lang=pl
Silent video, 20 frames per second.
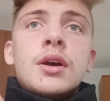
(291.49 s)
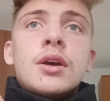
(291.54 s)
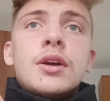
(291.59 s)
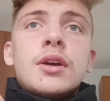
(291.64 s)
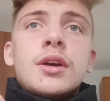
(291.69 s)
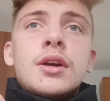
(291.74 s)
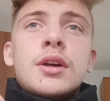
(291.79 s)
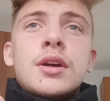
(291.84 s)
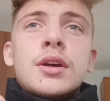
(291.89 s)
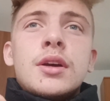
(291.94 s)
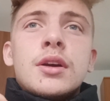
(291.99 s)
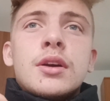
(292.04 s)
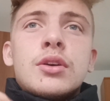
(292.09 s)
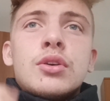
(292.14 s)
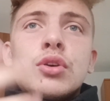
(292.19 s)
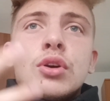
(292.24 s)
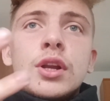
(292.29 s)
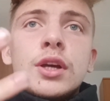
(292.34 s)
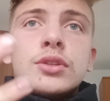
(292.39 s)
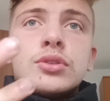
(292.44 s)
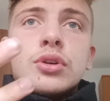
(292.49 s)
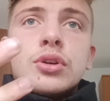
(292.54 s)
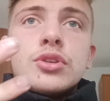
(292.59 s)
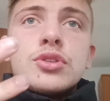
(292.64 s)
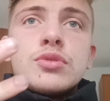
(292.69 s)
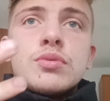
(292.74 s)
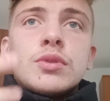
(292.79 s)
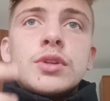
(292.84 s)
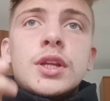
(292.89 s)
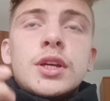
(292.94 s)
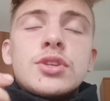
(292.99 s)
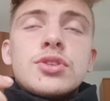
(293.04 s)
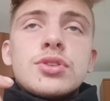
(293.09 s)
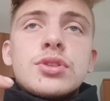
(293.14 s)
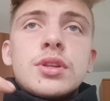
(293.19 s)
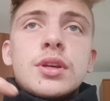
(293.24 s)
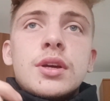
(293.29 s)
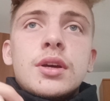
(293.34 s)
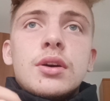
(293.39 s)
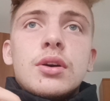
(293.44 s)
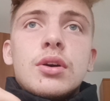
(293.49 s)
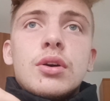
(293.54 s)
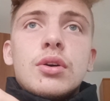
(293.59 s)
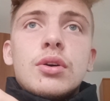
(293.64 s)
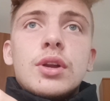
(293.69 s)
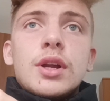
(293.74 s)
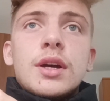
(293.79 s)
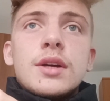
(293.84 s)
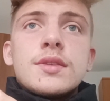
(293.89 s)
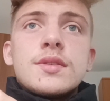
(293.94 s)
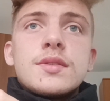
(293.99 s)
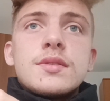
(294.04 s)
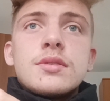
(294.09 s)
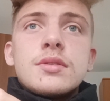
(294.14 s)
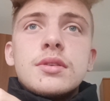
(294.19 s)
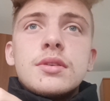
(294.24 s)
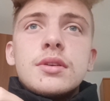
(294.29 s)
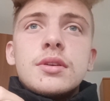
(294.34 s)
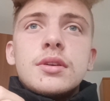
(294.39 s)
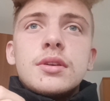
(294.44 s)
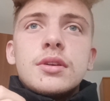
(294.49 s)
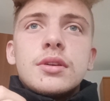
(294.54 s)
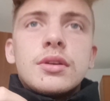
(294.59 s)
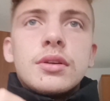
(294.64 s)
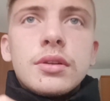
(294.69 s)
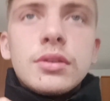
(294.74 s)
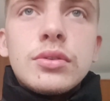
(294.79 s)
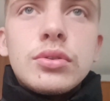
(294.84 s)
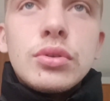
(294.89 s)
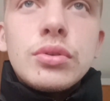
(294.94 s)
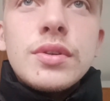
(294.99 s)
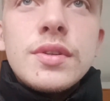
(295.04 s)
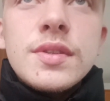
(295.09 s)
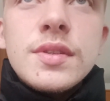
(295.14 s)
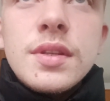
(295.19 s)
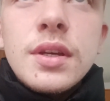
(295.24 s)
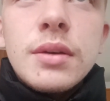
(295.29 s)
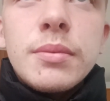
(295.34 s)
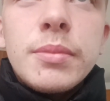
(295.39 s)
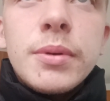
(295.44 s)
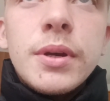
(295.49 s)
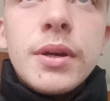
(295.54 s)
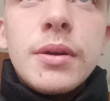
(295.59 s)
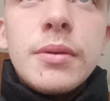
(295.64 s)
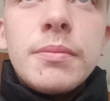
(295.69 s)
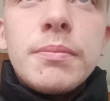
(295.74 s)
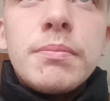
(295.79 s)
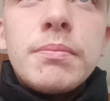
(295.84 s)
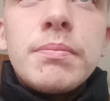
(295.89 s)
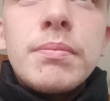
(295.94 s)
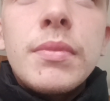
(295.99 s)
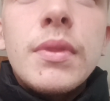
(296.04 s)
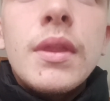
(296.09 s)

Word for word: e, kolektory słoneczne oraz to jest jakby